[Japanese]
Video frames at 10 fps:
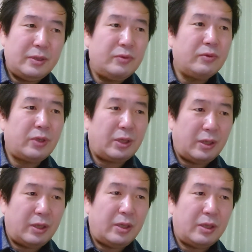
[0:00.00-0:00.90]
ですので
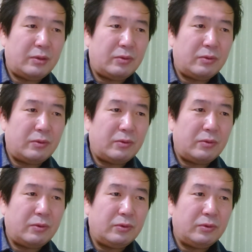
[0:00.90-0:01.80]
ね、あの、
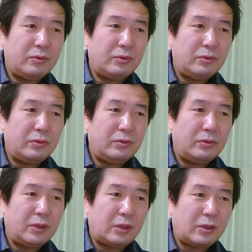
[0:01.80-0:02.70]
こうい
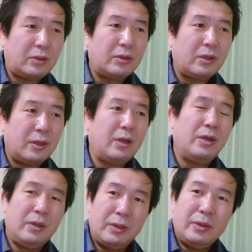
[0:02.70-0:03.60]
う方って
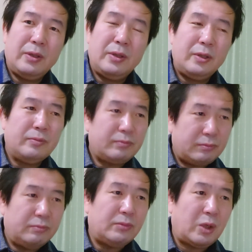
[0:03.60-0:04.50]
ね、
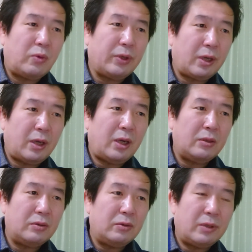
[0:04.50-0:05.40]
うん、まあこれか
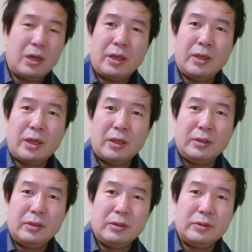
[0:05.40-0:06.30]
らどんな恋
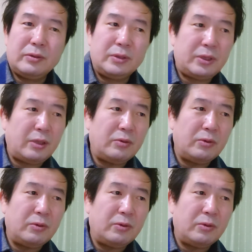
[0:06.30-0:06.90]
愛して